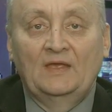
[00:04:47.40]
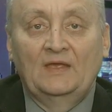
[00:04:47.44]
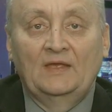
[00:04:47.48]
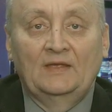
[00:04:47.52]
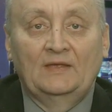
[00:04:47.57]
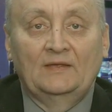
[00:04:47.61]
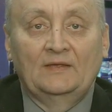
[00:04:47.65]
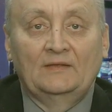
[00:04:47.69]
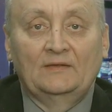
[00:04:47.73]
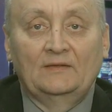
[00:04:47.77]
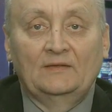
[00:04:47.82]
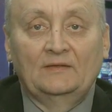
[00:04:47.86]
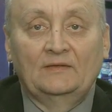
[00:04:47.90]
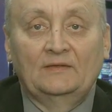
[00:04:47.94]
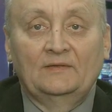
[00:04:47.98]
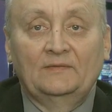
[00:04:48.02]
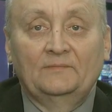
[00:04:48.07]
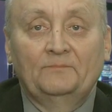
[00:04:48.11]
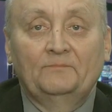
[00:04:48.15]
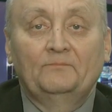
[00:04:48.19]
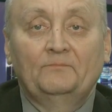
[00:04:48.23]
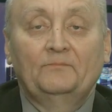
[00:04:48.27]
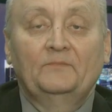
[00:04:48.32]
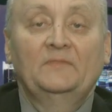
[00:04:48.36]

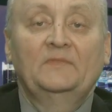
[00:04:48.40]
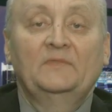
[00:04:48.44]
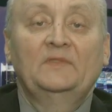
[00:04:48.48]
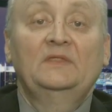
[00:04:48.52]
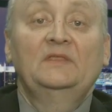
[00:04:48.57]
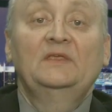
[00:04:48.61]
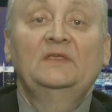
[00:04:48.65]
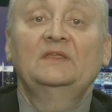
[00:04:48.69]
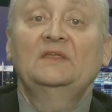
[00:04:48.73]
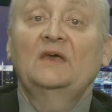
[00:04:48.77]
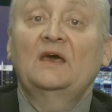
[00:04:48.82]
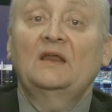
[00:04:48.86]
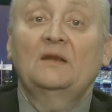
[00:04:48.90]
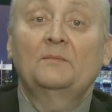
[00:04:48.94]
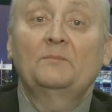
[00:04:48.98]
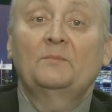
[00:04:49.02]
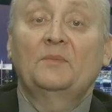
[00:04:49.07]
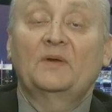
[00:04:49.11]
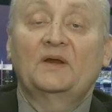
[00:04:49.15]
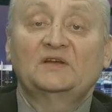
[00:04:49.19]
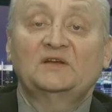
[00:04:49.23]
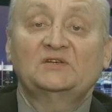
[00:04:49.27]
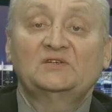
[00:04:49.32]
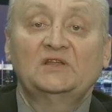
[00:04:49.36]
Эм, недаром
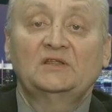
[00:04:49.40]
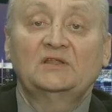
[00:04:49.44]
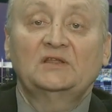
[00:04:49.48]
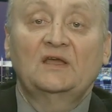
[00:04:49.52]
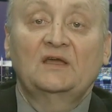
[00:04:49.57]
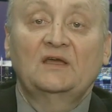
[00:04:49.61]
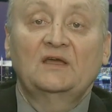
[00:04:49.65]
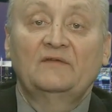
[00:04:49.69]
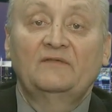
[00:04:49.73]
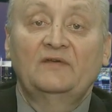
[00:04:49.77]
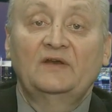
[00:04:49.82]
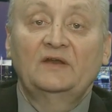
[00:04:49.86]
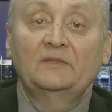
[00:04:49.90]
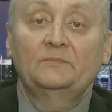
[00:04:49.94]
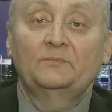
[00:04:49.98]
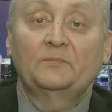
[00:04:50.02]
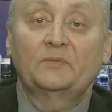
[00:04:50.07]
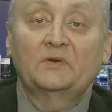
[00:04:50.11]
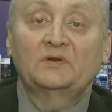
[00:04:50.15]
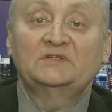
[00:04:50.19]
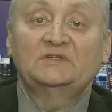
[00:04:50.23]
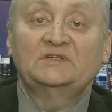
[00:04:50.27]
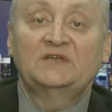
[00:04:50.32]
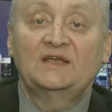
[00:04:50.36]
Порошенко говорит
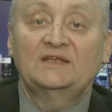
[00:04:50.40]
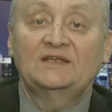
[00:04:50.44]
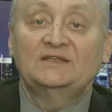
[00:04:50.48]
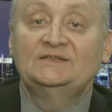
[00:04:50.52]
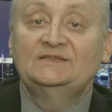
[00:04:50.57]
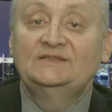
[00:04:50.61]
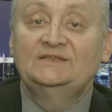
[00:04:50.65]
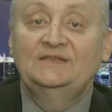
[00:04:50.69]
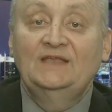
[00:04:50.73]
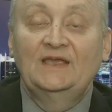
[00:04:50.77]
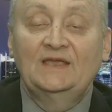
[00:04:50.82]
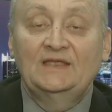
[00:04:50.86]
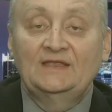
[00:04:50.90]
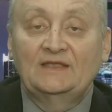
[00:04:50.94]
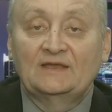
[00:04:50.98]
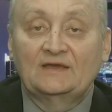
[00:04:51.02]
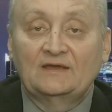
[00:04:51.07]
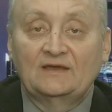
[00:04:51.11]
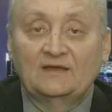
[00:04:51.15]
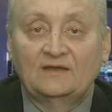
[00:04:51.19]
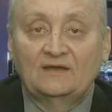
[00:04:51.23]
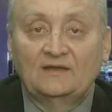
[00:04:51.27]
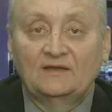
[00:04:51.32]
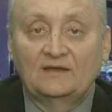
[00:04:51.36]
про часть денег,
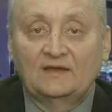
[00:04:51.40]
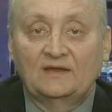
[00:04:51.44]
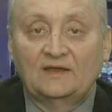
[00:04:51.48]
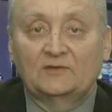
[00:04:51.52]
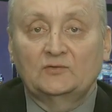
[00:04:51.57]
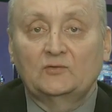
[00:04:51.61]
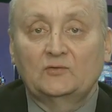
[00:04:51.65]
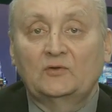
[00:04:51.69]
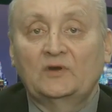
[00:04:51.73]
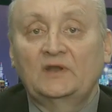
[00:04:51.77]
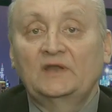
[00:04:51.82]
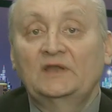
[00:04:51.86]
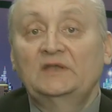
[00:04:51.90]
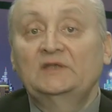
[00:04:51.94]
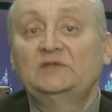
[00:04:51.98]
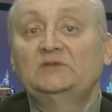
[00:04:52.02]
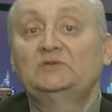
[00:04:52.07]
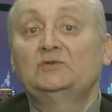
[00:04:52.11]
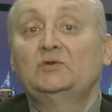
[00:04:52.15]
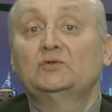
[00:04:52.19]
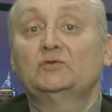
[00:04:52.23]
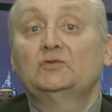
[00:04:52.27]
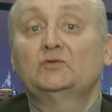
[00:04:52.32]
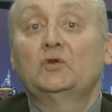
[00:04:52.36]
которая
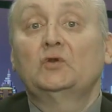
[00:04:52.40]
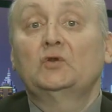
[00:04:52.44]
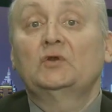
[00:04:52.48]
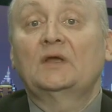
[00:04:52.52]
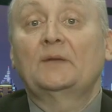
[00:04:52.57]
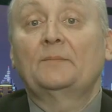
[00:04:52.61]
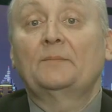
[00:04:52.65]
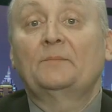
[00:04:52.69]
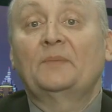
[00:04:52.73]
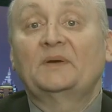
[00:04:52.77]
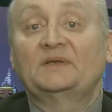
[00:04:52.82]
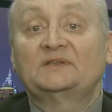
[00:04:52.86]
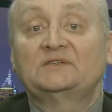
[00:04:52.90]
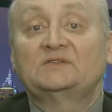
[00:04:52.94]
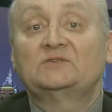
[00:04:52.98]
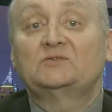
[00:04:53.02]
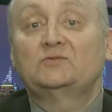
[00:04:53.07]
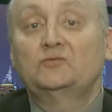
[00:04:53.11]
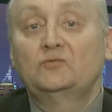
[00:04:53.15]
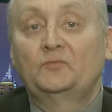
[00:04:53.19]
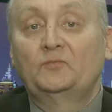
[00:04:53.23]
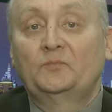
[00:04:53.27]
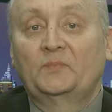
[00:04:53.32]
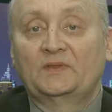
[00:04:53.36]
еще только
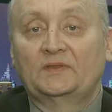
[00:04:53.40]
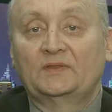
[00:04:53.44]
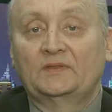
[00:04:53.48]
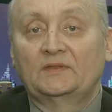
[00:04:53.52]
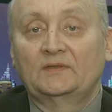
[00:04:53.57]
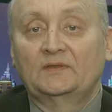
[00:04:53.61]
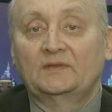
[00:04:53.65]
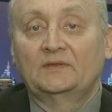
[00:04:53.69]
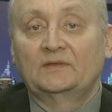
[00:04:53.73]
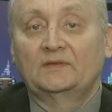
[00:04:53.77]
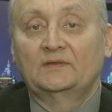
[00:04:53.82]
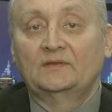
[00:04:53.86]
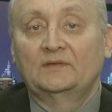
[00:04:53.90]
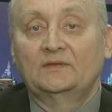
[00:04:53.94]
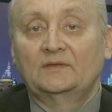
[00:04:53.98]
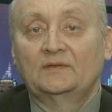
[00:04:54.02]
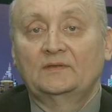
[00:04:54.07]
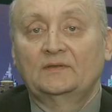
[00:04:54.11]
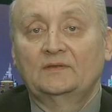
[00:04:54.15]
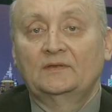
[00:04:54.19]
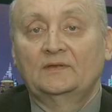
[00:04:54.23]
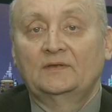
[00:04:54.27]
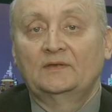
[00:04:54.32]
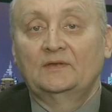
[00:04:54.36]
поступит.
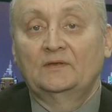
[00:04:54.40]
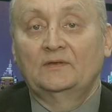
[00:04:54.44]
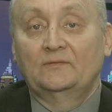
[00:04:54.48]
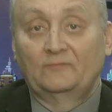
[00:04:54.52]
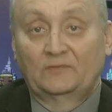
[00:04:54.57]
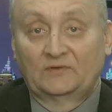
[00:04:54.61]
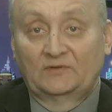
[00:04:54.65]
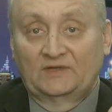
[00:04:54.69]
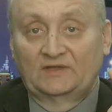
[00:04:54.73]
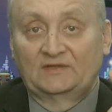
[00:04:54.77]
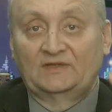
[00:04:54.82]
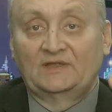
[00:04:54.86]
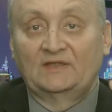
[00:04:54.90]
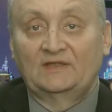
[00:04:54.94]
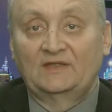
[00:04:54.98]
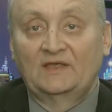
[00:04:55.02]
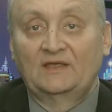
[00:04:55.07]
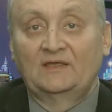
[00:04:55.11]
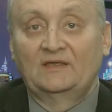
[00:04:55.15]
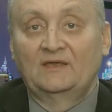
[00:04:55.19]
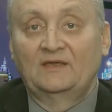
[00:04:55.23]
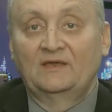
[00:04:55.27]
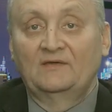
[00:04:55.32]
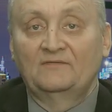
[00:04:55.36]
Вот это
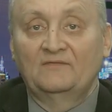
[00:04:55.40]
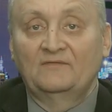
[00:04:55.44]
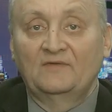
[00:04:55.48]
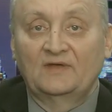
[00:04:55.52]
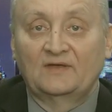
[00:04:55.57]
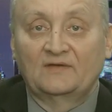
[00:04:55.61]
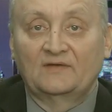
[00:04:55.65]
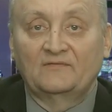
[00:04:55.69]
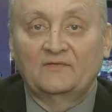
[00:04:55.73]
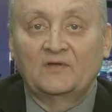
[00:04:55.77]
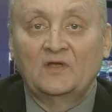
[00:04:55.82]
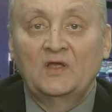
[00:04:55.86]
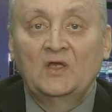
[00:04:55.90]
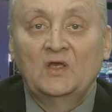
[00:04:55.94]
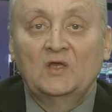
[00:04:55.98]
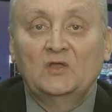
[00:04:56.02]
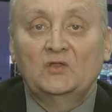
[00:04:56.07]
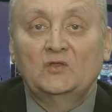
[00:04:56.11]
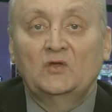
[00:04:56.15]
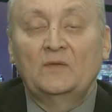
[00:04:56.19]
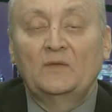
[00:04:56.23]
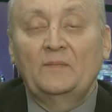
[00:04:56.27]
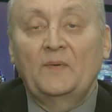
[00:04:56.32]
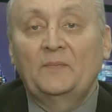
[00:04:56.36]
деньги МВФ.
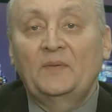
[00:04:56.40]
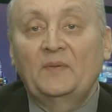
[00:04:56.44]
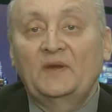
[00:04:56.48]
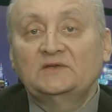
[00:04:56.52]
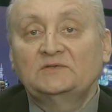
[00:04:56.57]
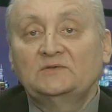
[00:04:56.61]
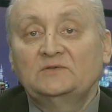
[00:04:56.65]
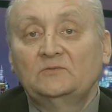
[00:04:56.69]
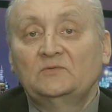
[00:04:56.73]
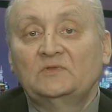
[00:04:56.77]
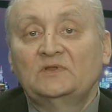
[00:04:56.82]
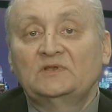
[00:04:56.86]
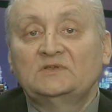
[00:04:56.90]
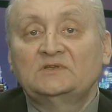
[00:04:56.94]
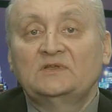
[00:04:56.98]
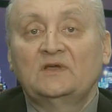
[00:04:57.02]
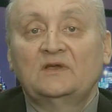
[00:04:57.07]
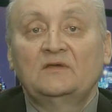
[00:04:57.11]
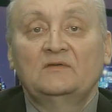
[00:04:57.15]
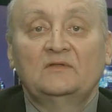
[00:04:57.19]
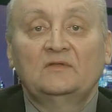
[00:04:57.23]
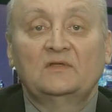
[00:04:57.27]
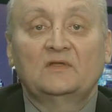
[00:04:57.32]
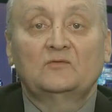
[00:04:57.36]
Но я по-прежнему
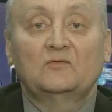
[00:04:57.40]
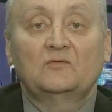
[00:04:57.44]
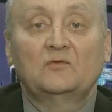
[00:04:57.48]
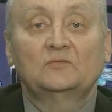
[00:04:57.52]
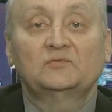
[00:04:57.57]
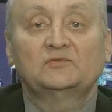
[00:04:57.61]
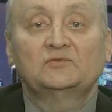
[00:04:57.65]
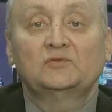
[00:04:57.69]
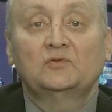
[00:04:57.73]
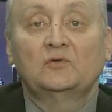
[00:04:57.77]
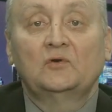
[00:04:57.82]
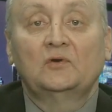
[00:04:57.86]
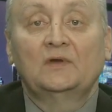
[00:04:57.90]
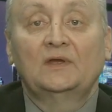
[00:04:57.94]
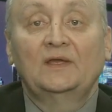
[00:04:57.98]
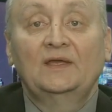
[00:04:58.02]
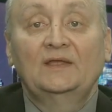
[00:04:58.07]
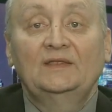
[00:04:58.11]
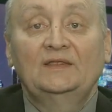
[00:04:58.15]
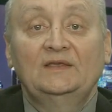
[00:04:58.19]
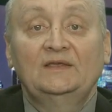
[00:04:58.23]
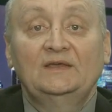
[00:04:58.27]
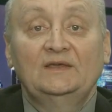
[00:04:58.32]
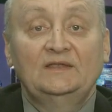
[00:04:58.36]
настаиваю на том, что
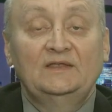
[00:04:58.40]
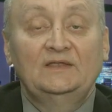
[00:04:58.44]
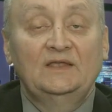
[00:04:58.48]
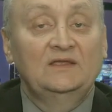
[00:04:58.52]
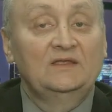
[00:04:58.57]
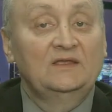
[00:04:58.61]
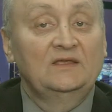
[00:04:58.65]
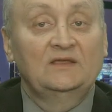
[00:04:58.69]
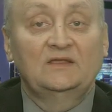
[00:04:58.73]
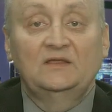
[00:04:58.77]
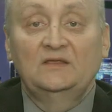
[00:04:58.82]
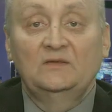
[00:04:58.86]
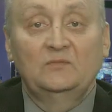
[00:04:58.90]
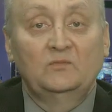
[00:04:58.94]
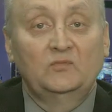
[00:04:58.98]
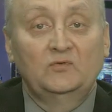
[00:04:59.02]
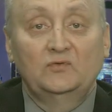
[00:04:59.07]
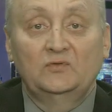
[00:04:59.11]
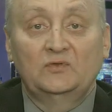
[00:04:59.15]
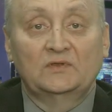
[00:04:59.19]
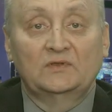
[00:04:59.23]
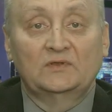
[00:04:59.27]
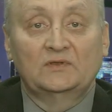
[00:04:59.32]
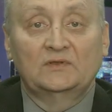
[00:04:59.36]
этих денег не будет.